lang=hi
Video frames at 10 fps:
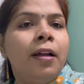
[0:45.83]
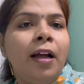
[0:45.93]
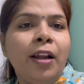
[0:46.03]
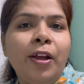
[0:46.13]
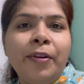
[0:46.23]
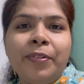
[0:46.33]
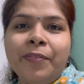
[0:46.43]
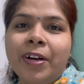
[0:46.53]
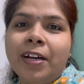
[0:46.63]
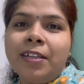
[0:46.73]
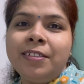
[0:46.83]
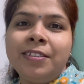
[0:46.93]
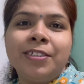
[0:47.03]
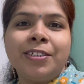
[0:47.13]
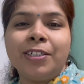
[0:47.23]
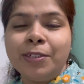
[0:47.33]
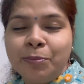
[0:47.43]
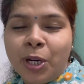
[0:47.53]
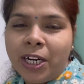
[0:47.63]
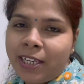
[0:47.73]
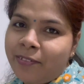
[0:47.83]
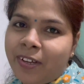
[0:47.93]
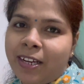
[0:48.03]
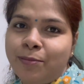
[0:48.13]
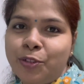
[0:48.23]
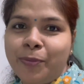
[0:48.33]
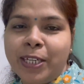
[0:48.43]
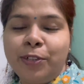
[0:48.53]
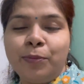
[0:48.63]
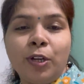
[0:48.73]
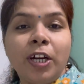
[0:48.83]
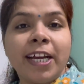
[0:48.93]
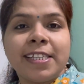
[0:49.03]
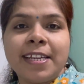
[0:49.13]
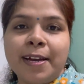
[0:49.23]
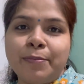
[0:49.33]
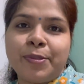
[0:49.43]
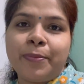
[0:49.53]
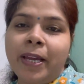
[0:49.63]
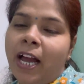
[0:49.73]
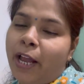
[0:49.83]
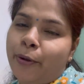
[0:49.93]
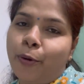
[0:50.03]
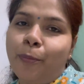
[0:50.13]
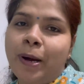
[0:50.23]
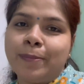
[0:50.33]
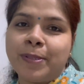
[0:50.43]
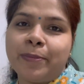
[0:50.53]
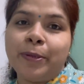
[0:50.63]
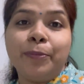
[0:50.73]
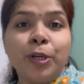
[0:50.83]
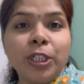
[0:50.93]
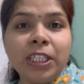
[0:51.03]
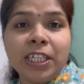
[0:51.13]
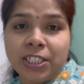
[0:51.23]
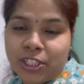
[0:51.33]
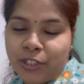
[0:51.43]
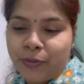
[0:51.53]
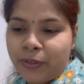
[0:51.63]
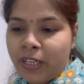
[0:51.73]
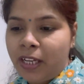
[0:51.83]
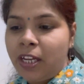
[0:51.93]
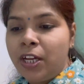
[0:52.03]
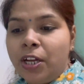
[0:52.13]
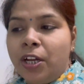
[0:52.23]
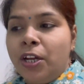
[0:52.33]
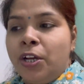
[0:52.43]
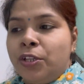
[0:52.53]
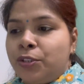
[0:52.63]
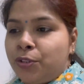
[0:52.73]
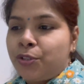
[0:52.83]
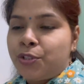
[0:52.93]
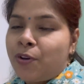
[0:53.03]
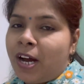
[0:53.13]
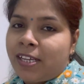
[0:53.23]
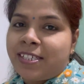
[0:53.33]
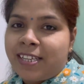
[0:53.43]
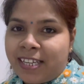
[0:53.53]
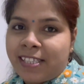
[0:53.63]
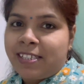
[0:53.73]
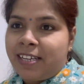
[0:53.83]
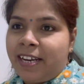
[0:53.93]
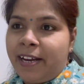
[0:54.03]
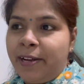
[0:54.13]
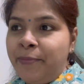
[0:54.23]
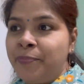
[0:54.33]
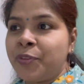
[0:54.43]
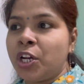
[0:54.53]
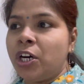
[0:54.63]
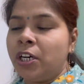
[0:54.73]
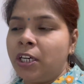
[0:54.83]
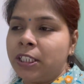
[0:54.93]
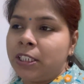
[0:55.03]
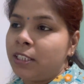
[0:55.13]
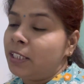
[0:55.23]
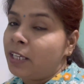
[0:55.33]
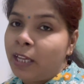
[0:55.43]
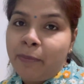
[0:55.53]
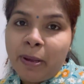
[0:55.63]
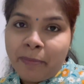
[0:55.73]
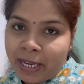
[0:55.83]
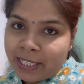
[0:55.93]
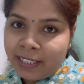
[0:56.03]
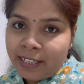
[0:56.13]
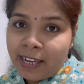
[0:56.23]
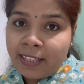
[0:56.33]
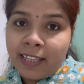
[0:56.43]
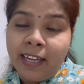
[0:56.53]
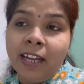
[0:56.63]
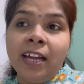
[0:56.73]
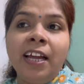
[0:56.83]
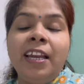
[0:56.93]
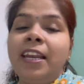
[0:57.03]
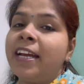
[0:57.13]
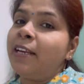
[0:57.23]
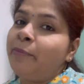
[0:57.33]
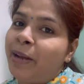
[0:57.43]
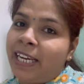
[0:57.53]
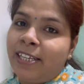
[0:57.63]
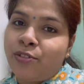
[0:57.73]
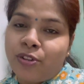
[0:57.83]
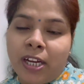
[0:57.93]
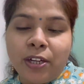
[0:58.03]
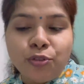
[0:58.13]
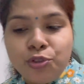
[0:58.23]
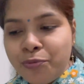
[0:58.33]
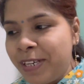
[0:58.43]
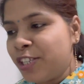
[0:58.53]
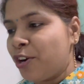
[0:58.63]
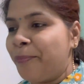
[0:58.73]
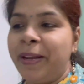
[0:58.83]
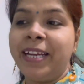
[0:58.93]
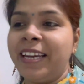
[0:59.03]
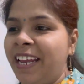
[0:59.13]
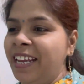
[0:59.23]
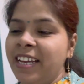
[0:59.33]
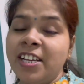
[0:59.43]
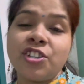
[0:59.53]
हेलो एवरीवन गुड मॉर्निंग वेलकम टू माय न्यू ब्लॉग कैसे हैं आप सभी आई होप आप सभी बहुत ही अच्छे होंगे तो दोस्तों आज नेक्स्ट डे है और कल मैं मार्केट गई थी लेकिन मैंने जो है कुछ भी शॉपिंग नहीं किया